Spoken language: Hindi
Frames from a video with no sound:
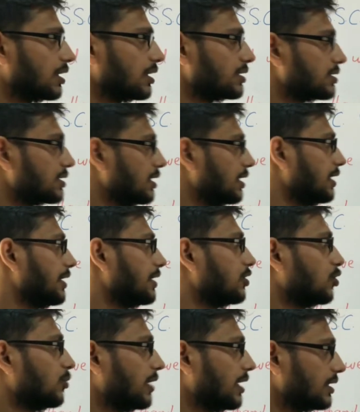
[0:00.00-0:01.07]
इसके लिए
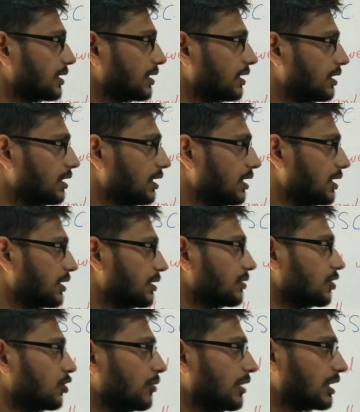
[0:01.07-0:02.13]
ट्वेल्थ कितनी है
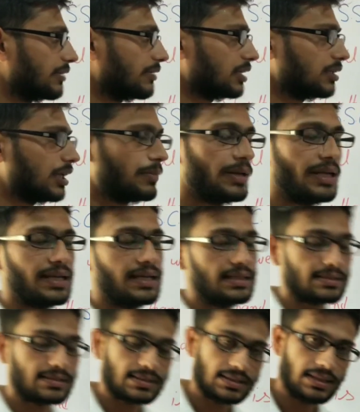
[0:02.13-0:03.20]
ट्वेल्थ के बाद अप्लाई कर
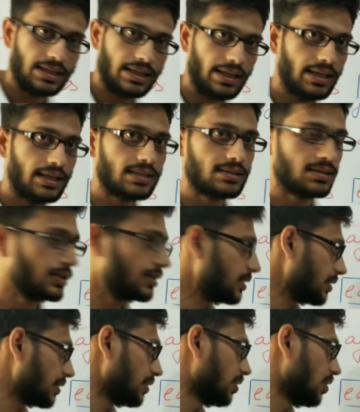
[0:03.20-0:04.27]
सकते हैं नहीं कर
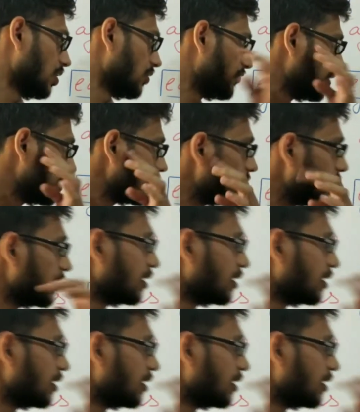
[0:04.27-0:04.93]
सकते फिर